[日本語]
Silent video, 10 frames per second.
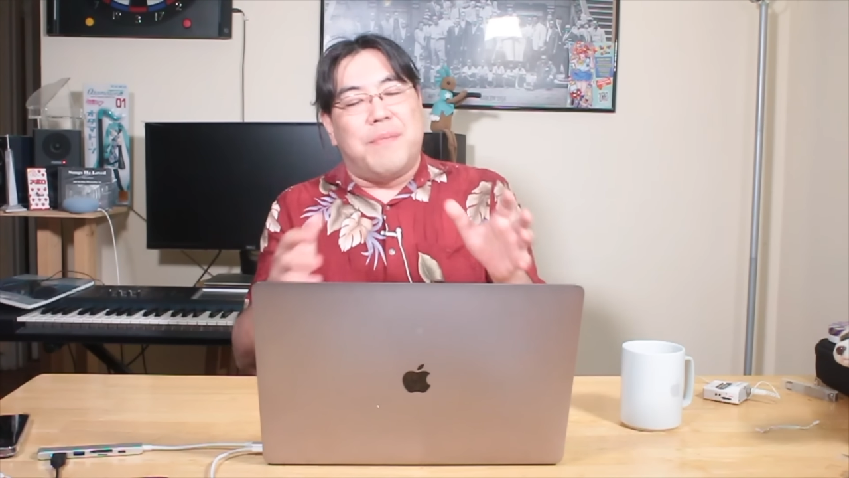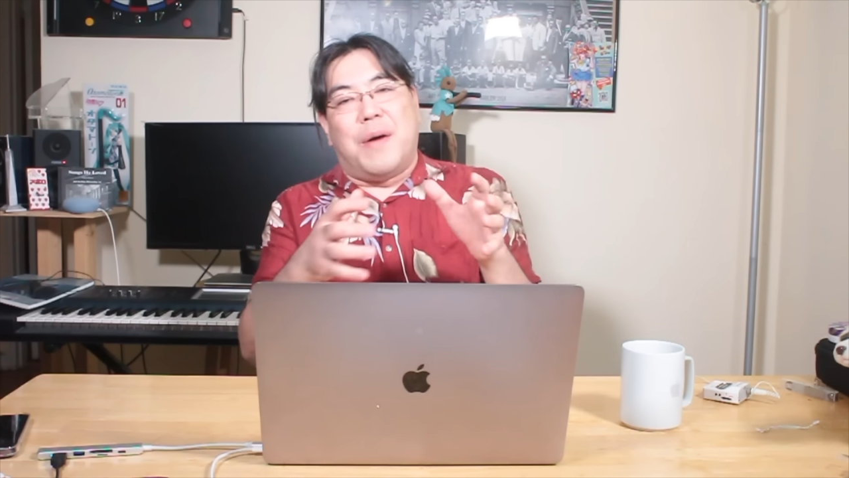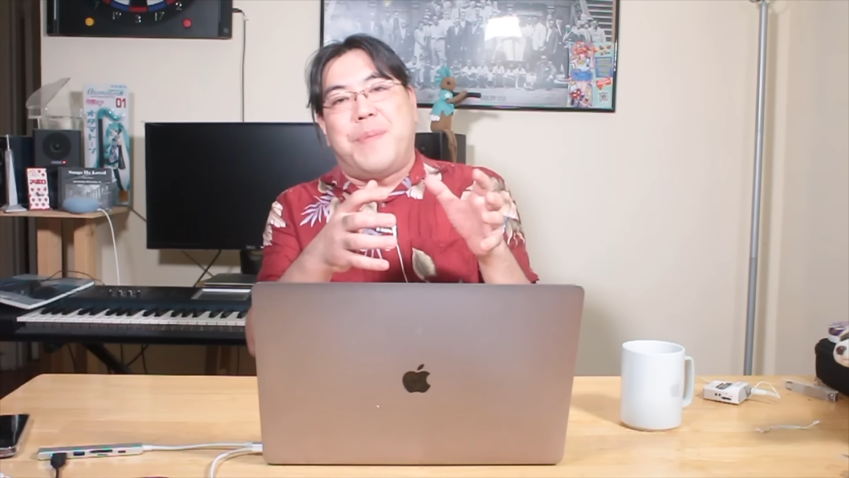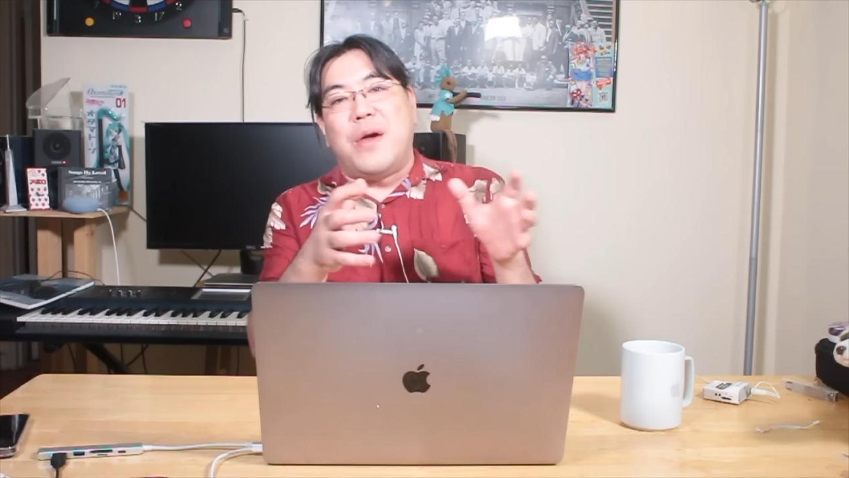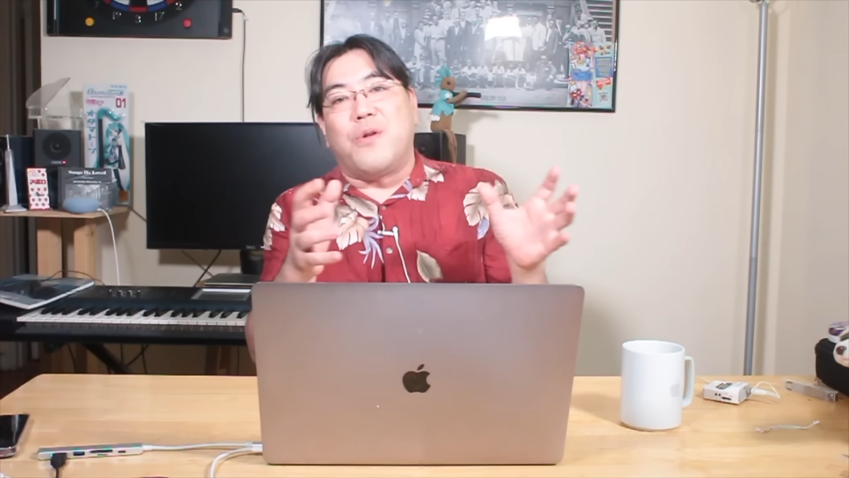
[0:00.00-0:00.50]
ま
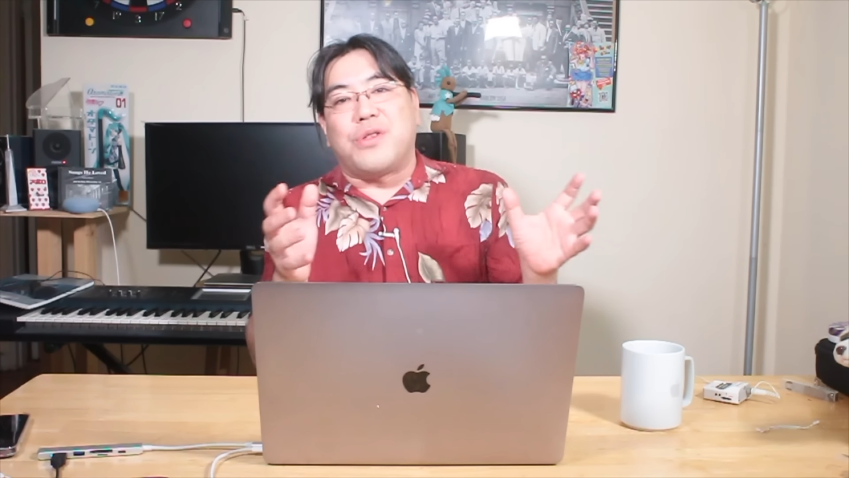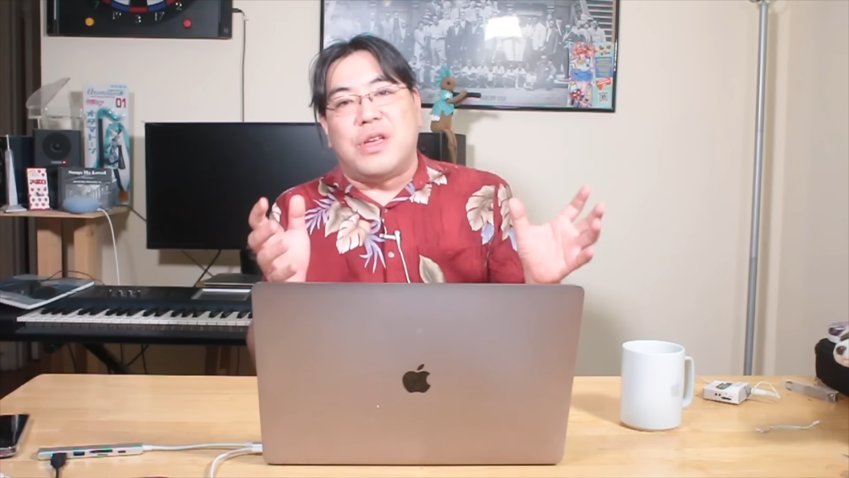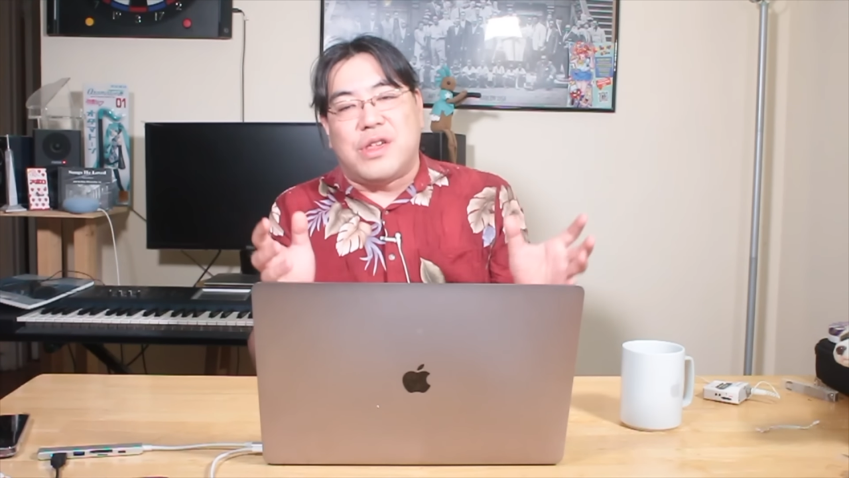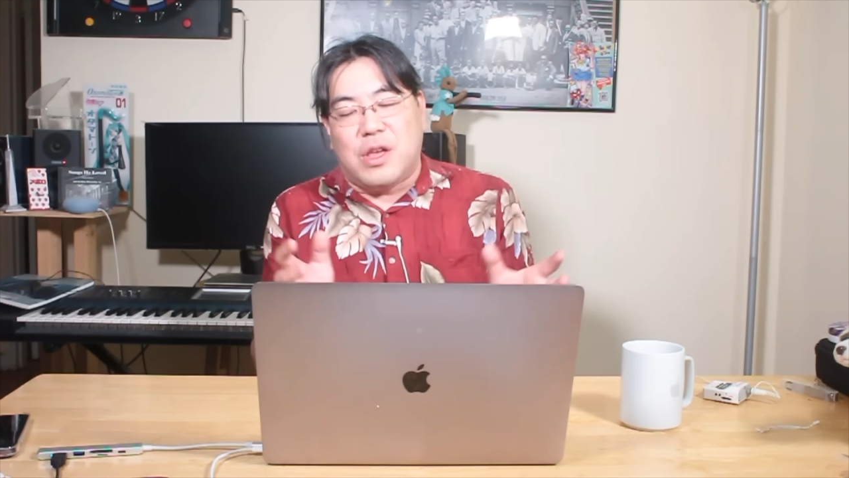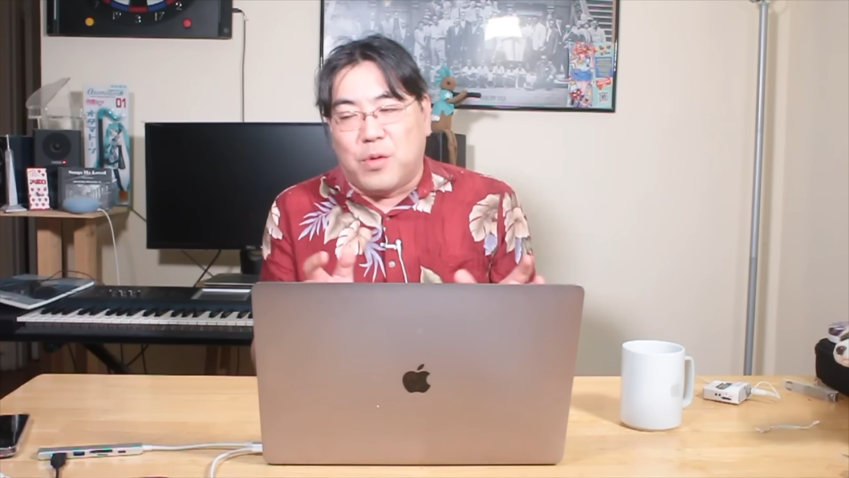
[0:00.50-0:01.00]
あ、弁護士
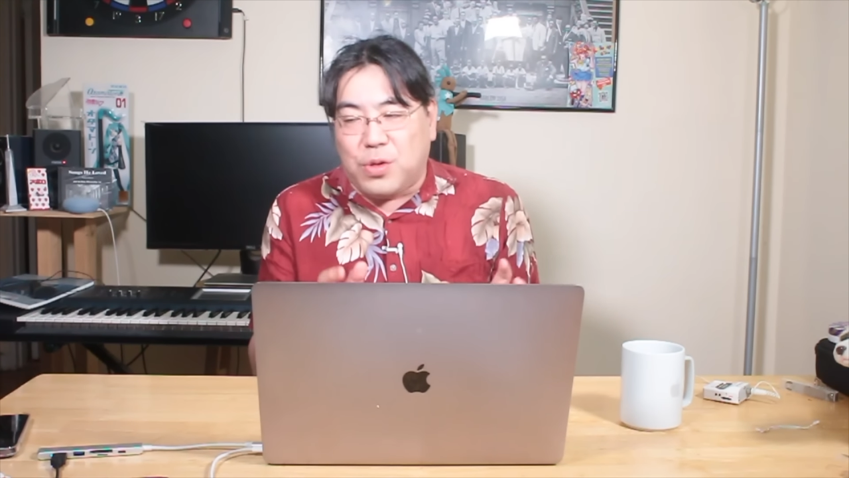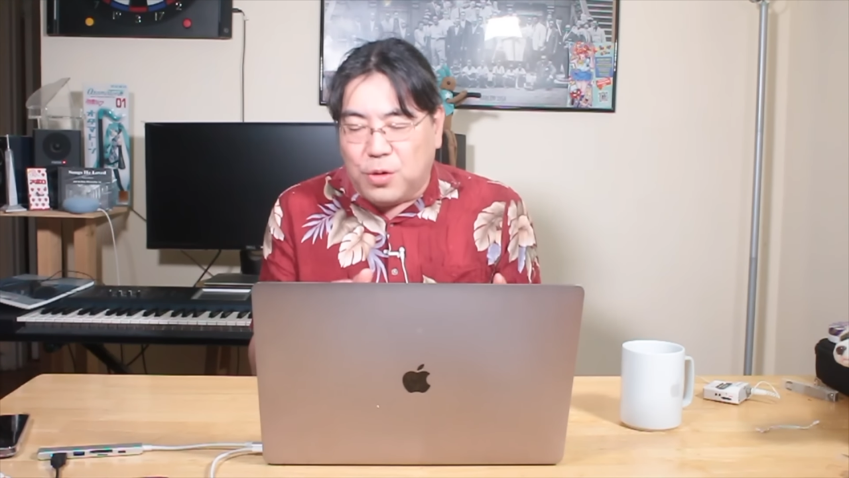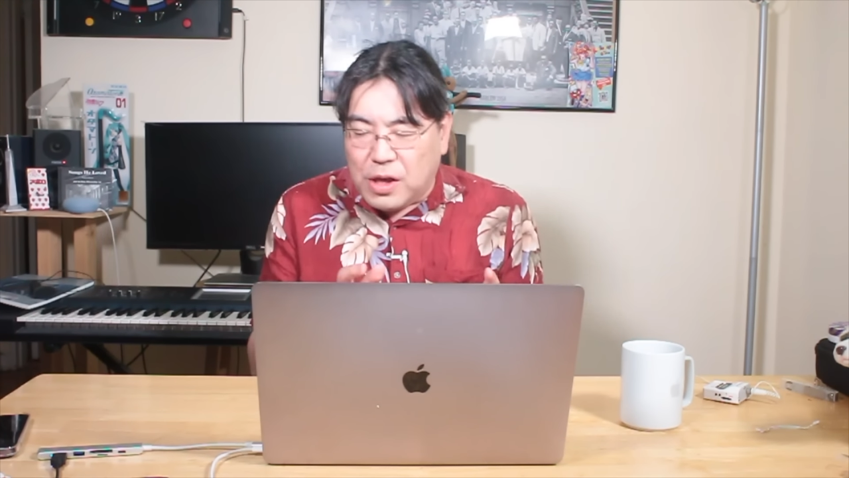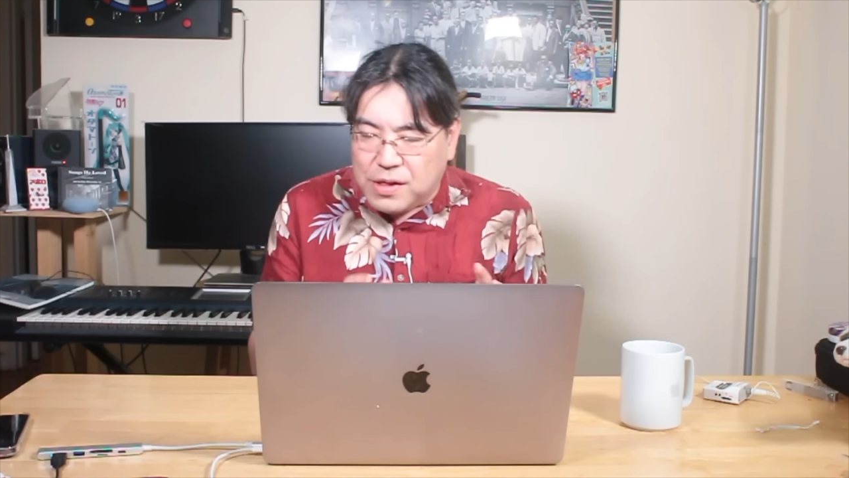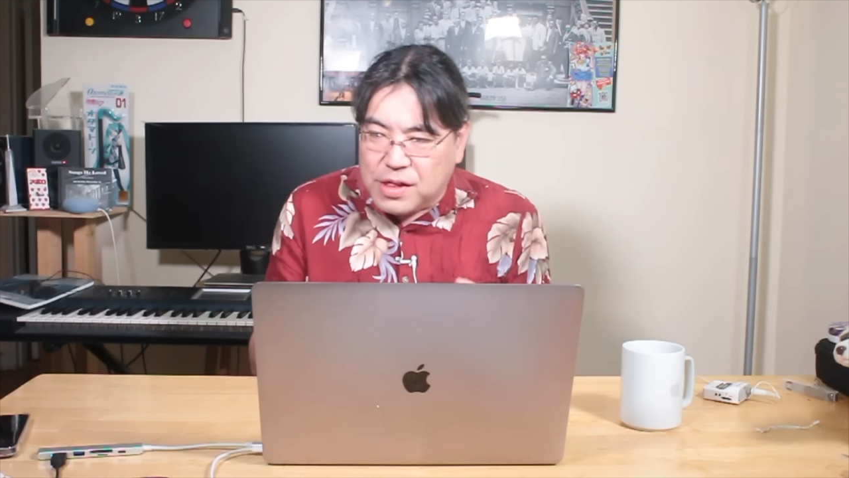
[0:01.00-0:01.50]
にしてもそ
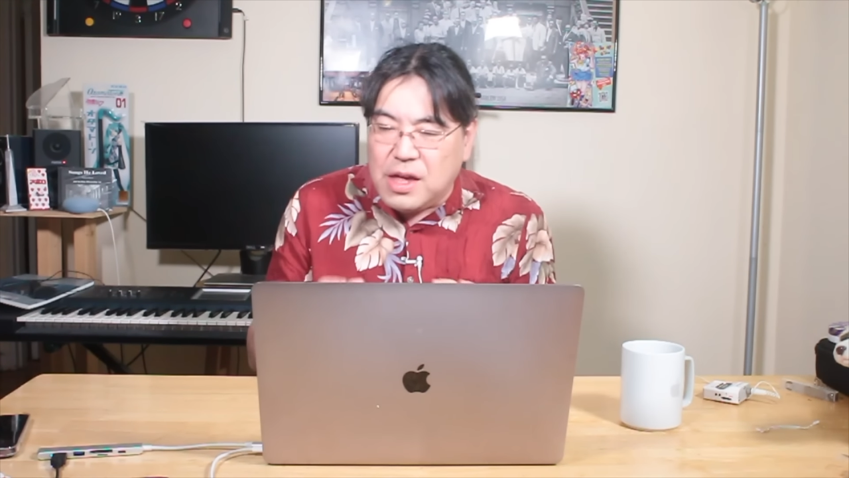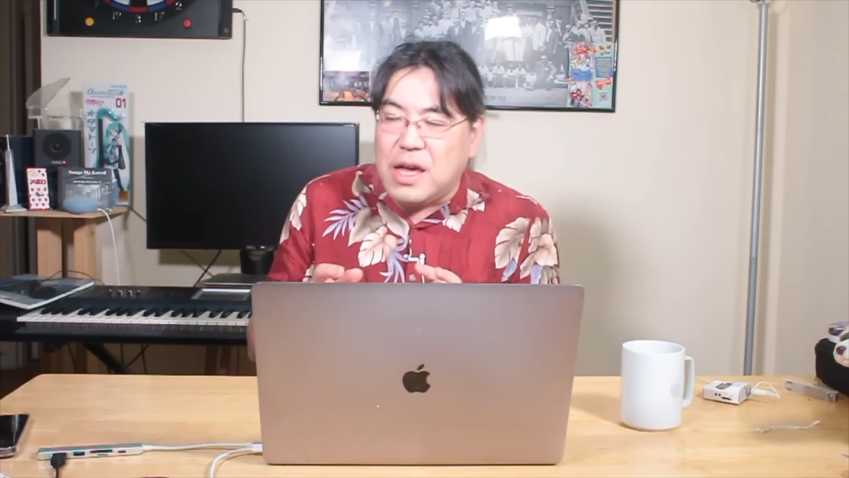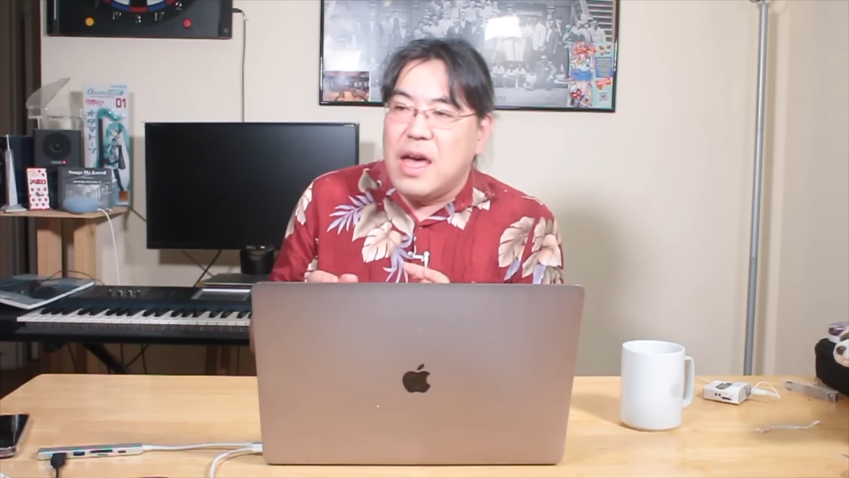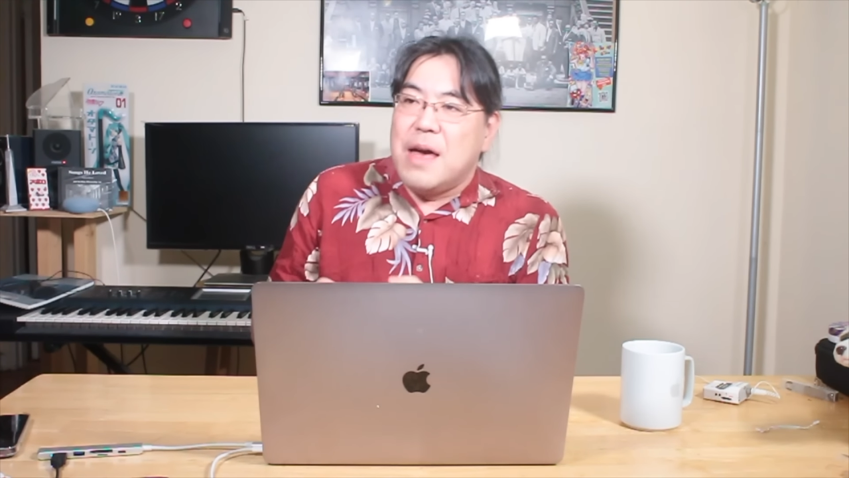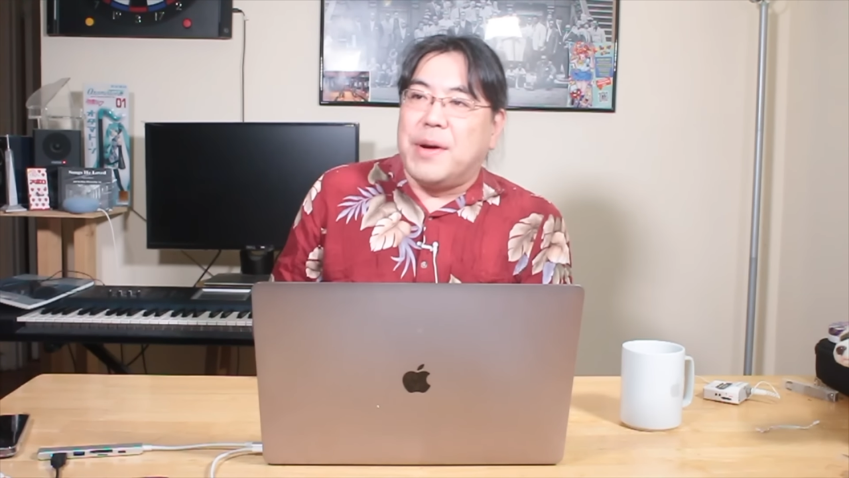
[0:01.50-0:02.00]
うですし、